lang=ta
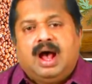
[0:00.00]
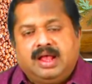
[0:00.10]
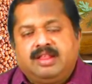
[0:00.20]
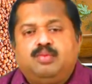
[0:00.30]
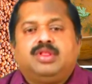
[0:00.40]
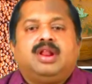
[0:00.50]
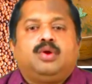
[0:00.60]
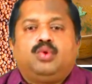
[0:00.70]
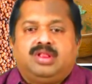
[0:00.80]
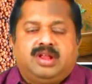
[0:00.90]
அதை முதல்ல
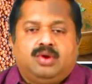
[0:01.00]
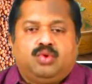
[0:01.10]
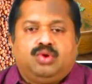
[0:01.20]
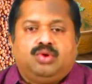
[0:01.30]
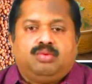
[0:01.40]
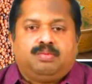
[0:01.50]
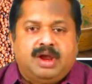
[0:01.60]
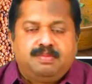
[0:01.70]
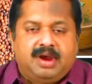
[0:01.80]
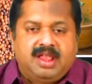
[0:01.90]
குழந்தைகளுக்கு கொடுக்கணும்
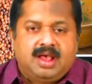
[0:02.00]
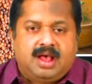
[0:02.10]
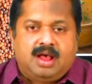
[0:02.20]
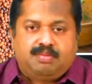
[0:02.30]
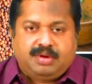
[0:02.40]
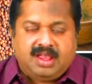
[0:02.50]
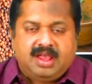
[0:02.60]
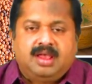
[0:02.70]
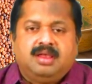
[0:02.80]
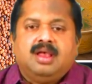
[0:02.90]
படிப்படியாக
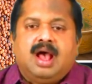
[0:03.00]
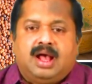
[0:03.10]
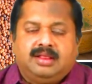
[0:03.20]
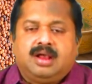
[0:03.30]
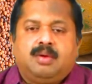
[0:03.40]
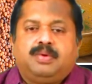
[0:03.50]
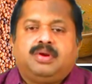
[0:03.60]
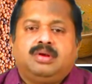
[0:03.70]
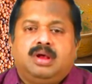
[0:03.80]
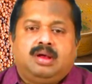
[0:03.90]
அப்படியே
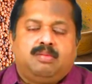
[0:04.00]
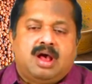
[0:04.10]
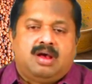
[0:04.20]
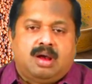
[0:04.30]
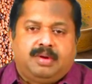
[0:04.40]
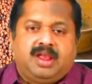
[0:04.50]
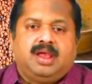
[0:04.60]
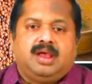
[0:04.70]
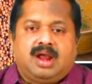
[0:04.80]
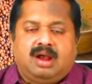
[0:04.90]
அதுக்கப்புறம் மா அப்படியே
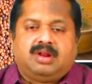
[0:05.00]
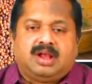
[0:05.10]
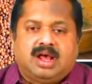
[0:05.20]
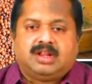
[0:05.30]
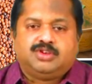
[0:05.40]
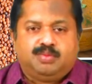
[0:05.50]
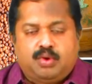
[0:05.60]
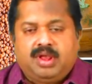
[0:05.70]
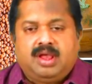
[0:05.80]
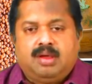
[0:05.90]
கேழ்வரகு அரைச்சி
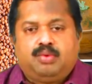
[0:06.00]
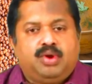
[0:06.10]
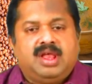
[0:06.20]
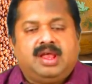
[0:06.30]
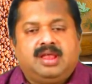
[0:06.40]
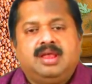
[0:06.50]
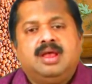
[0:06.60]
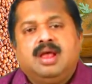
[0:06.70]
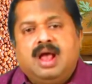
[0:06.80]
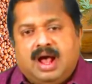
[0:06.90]
பொடியை பொடியாக்கி
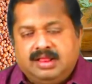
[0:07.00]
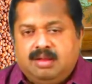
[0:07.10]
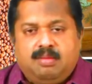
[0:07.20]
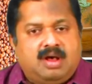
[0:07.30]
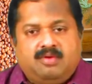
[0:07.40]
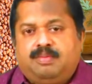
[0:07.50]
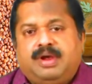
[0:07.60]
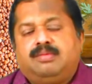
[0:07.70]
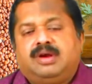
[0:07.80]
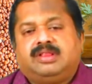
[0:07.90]
அந்த மாவை
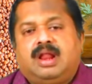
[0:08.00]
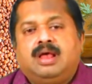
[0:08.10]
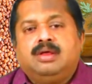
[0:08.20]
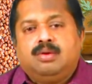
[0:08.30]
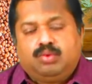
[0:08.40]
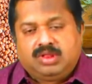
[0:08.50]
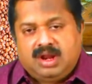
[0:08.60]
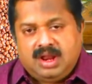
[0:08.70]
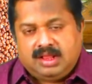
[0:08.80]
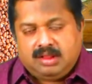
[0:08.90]
பயன்படுத்தலாம்
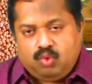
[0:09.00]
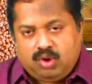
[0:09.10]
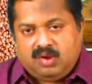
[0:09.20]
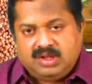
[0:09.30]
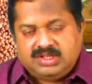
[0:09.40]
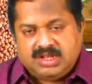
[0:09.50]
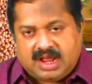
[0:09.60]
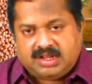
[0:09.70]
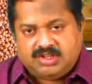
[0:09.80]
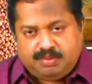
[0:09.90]
முதல்ல அந்த ஊற வச்சு
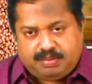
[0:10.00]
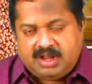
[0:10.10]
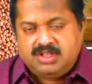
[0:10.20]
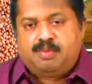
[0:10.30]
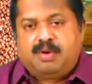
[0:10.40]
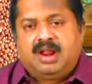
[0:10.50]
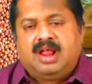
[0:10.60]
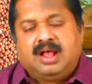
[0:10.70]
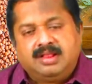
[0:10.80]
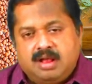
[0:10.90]
அரைச்சி பிழிஞ்ச பால்
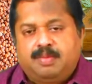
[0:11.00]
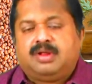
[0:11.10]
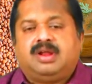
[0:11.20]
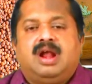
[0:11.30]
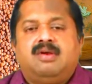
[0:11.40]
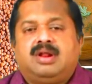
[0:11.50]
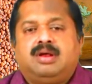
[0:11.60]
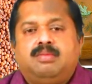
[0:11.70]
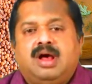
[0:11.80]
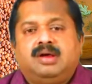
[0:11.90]
அதுக்கப்புறம்
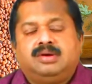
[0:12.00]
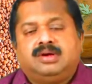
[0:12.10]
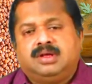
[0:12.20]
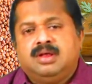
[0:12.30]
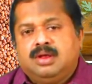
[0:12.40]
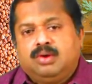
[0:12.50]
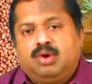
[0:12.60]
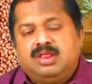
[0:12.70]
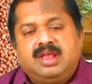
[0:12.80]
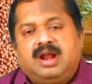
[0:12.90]
கேழ்வரகு மாவுன்ட்டு
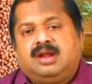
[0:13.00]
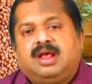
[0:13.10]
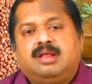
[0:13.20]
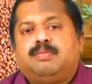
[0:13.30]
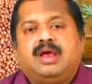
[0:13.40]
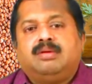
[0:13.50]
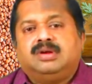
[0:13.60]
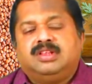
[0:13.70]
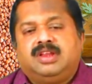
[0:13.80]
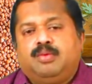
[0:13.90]
குழந்தைகள்கிட்ட அதை
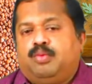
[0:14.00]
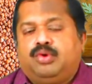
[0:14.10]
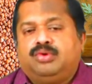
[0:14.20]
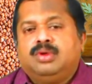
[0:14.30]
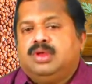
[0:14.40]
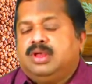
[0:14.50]
பயன்படுத்திகிட்டே போகணும்